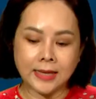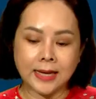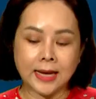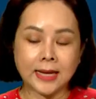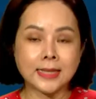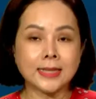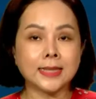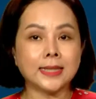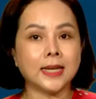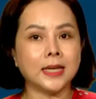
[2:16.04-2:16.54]
đã
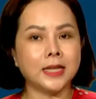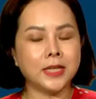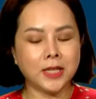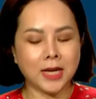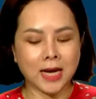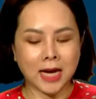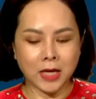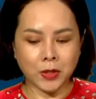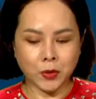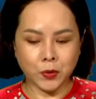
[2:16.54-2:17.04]
xảy
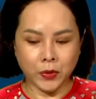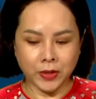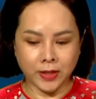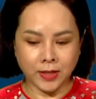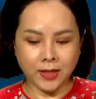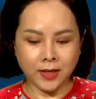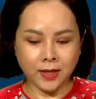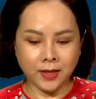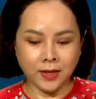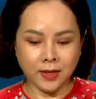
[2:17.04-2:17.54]
ra chuyện
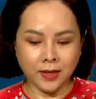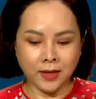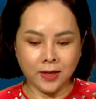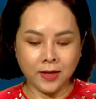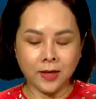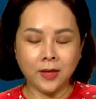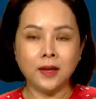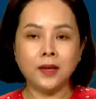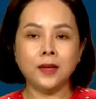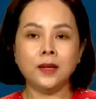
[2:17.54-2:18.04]
gì,
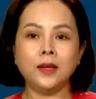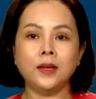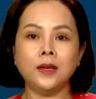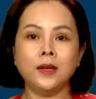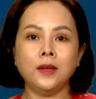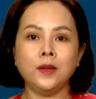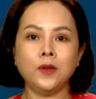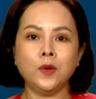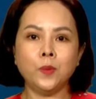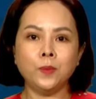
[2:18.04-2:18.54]

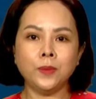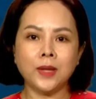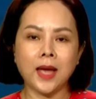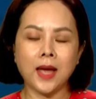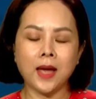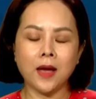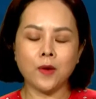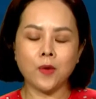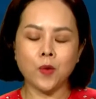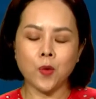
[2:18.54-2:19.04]
thì chúng
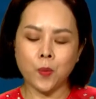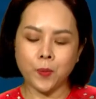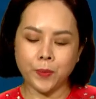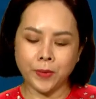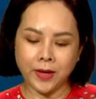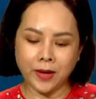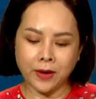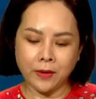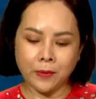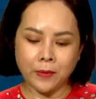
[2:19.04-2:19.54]
ta cùng
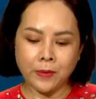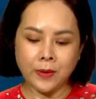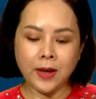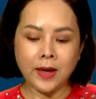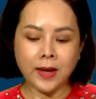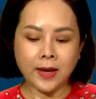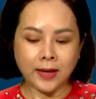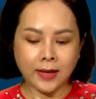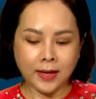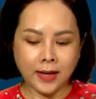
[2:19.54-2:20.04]
nhau
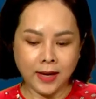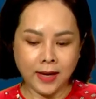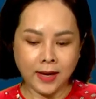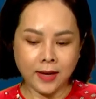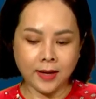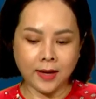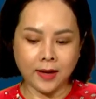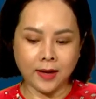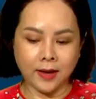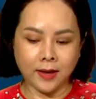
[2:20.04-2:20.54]
nghe
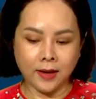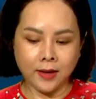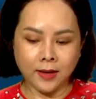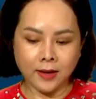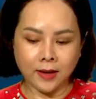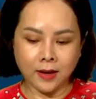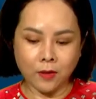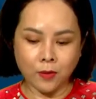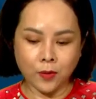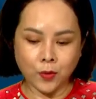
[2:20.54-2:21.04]
kể
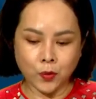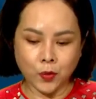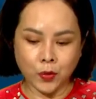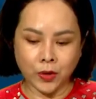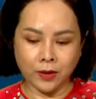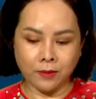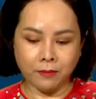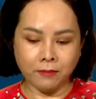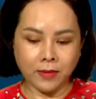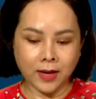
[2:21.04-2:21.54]
câu
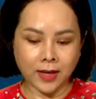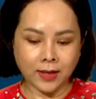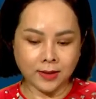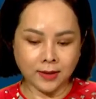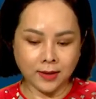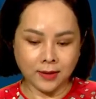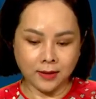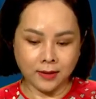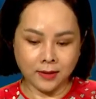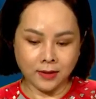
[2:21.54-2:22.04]
chuyện mang
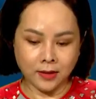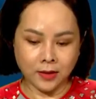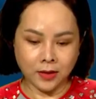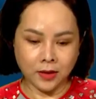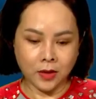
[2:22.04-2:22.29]
tên